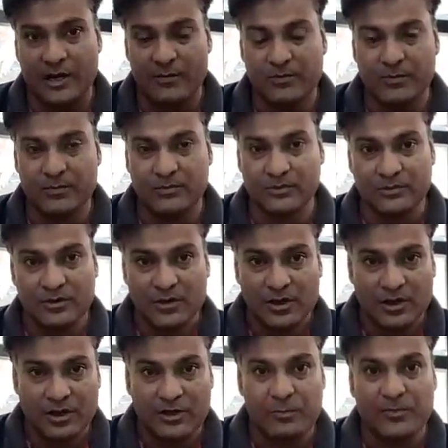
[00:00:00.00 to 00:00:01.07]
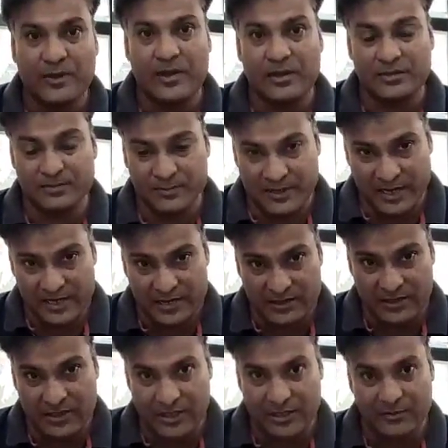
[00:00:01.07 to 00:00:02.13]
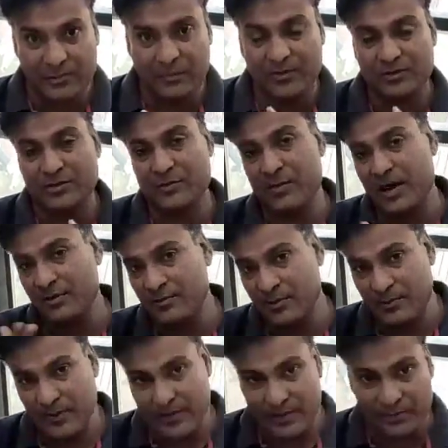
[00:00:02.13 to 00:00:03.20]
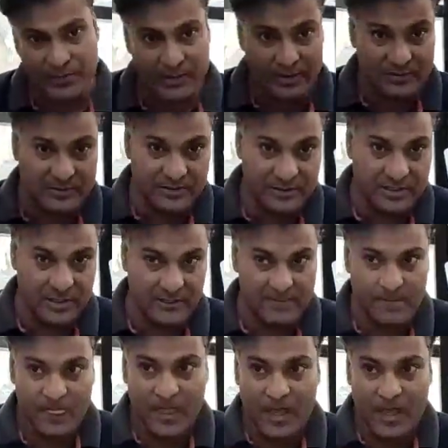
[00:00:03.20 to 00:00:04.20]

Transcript: आप रिंग पहना पहना सकते हैं इसके बाद में पेन ही पहन सकते हैं